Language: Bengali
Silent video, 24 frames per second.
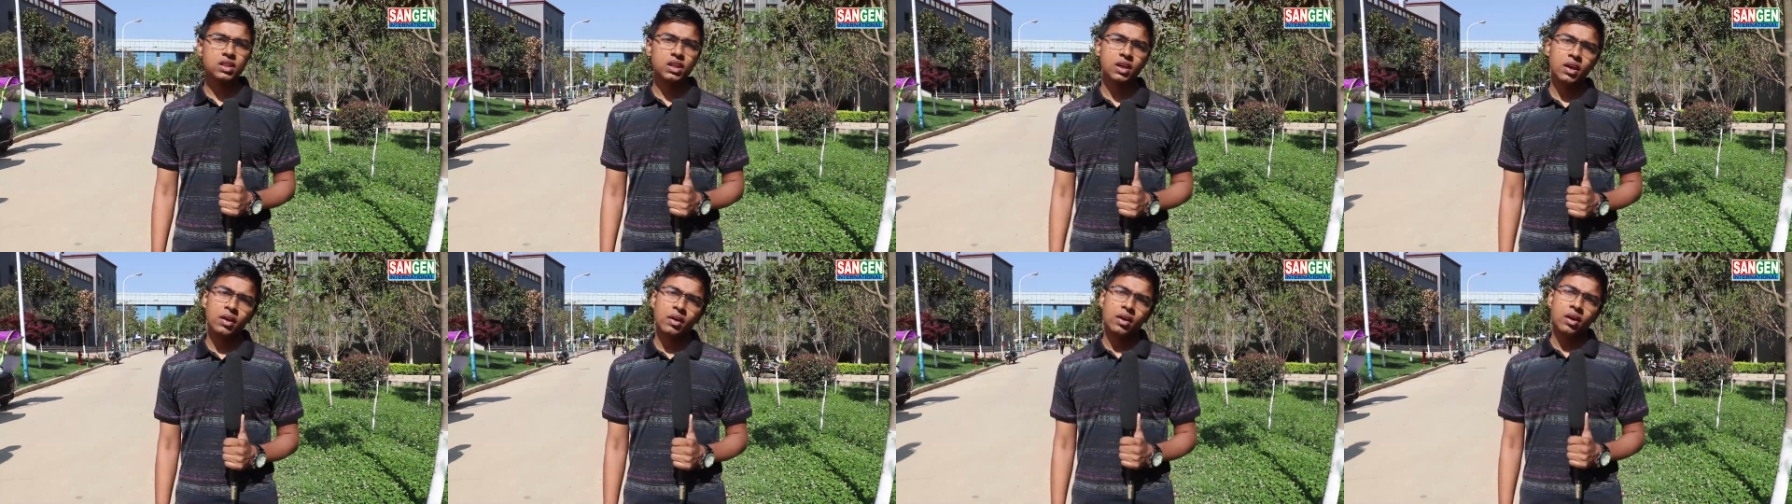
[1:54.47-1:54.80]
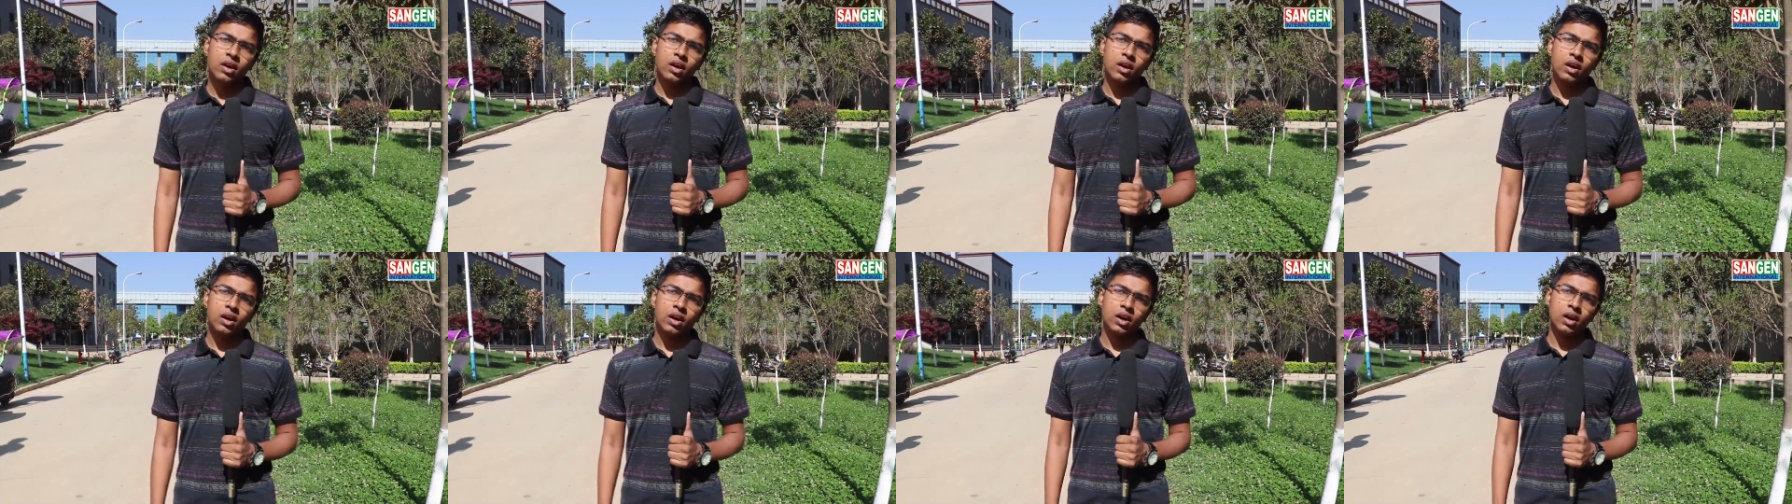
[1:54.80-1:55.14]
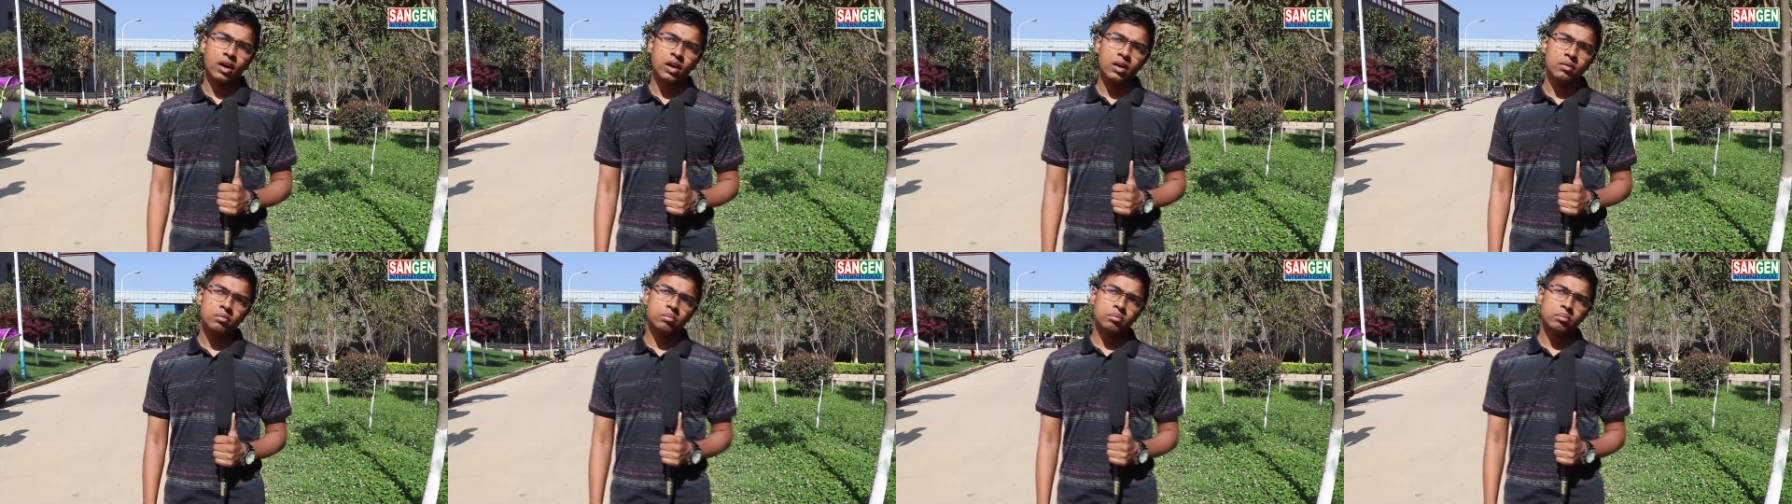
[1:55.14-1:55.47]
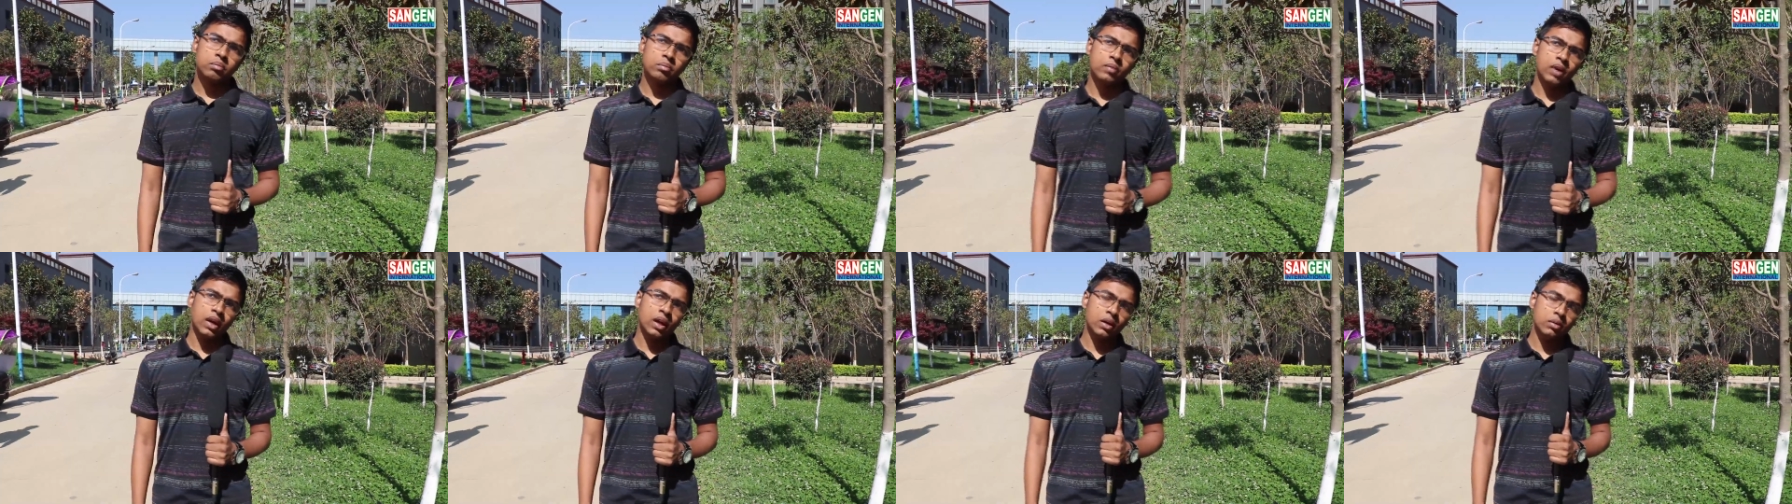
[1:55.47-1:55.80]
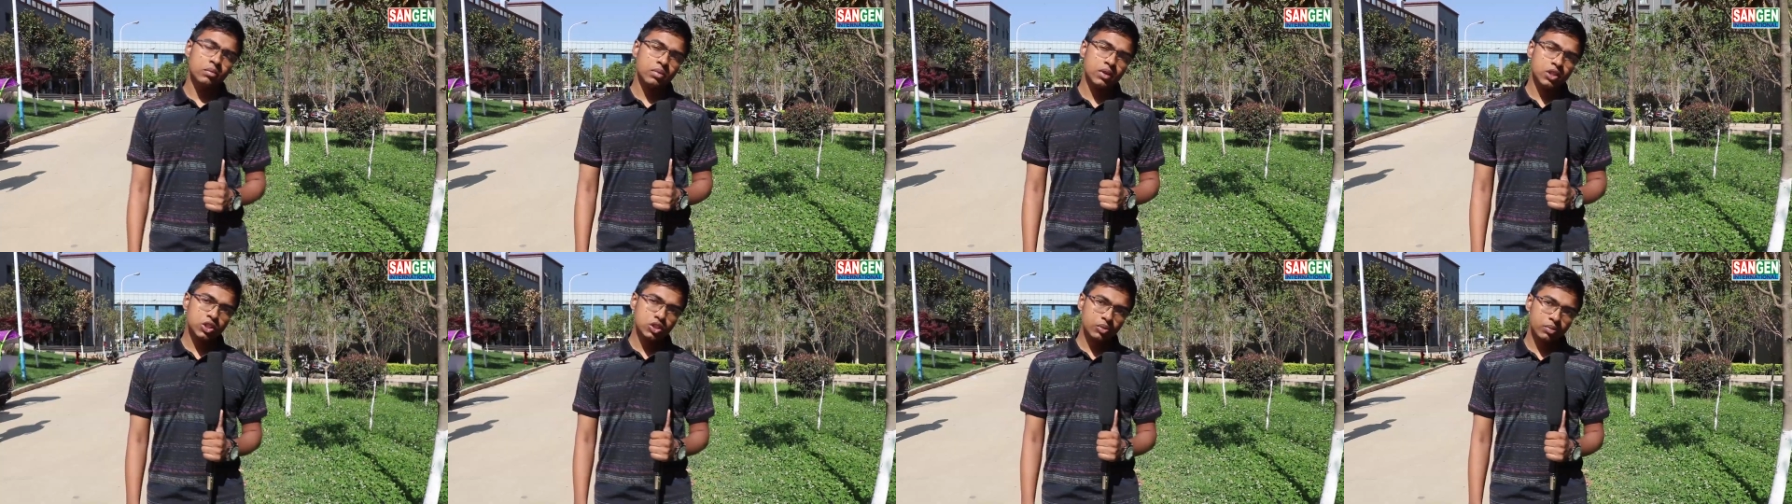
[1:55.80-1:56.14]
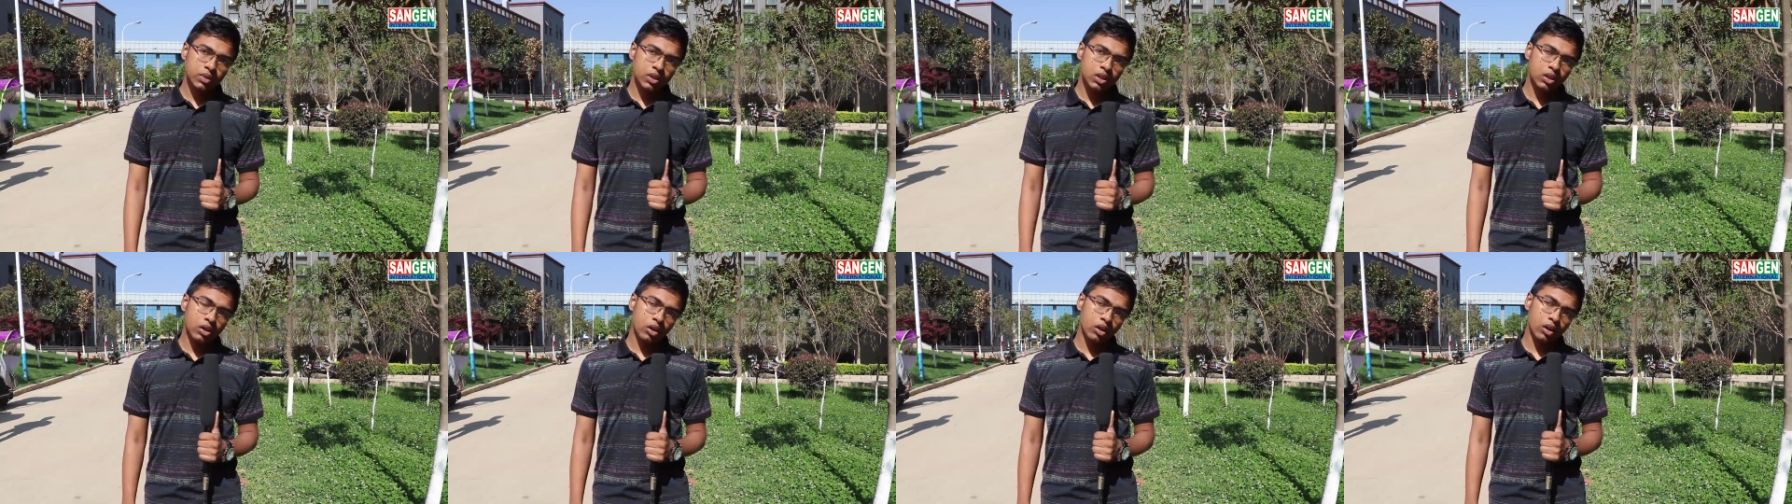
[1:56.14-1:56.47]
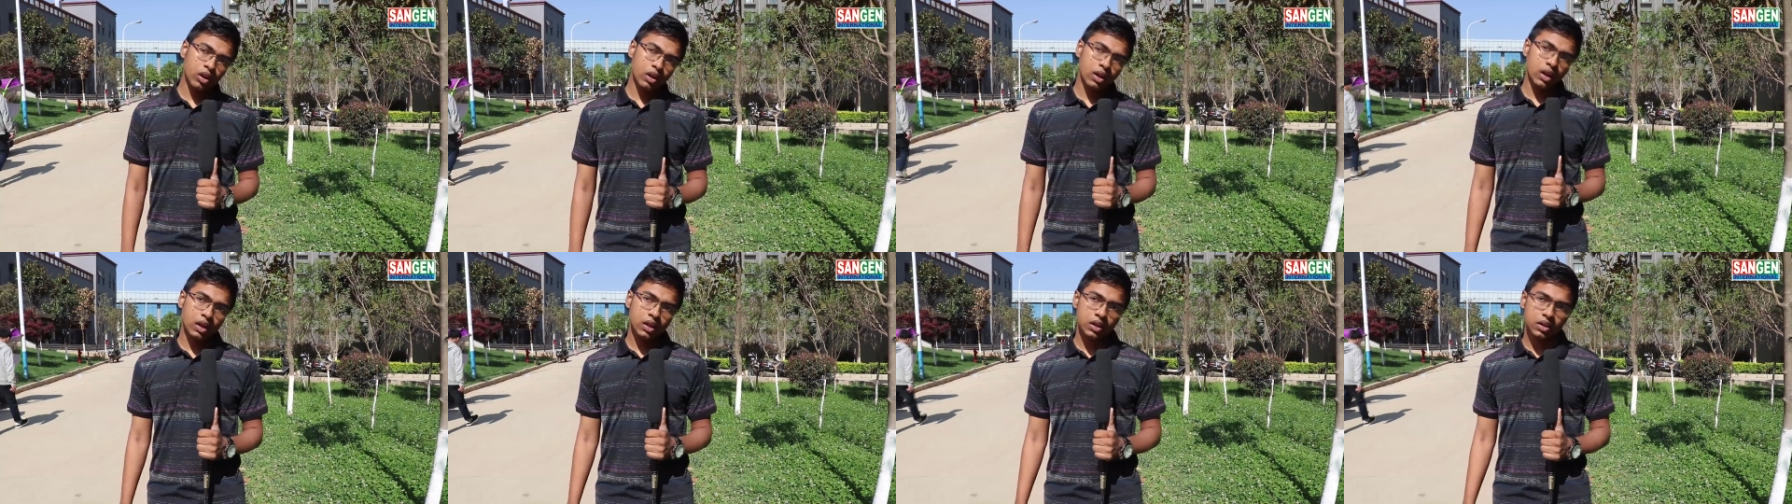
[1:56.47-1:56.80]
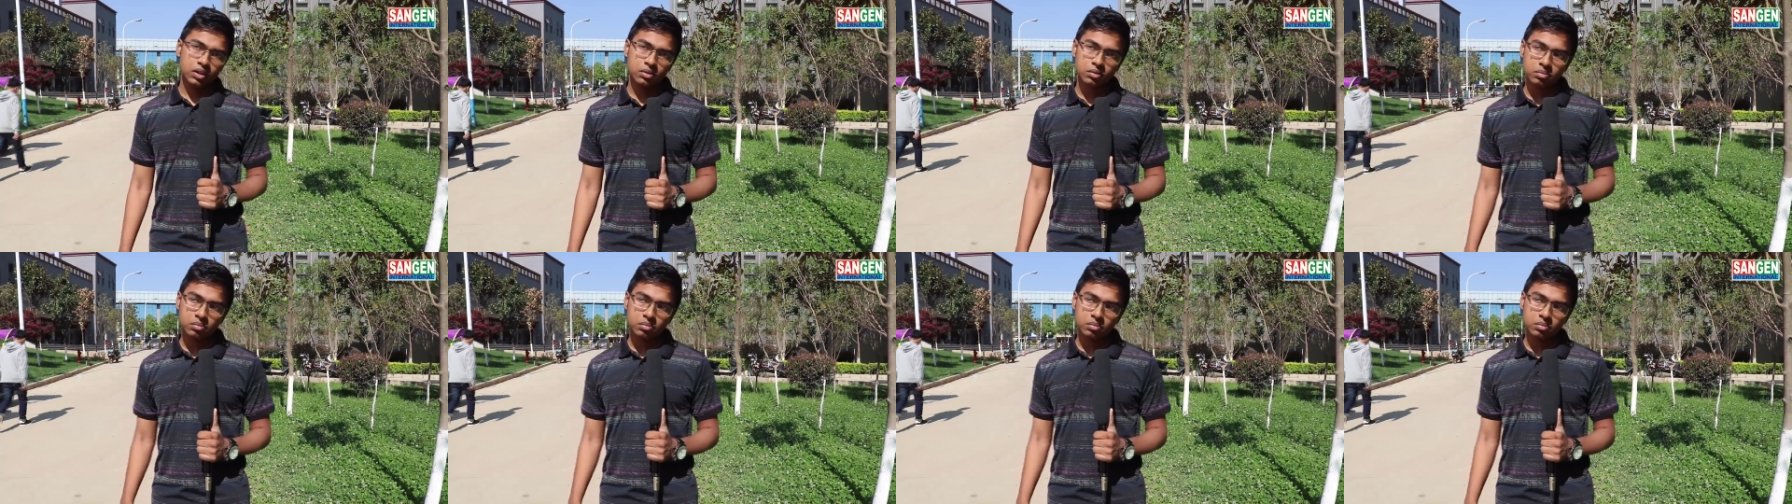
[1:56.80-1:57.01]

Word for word: যে এই বিশ্ববিদ্যালয়ের এই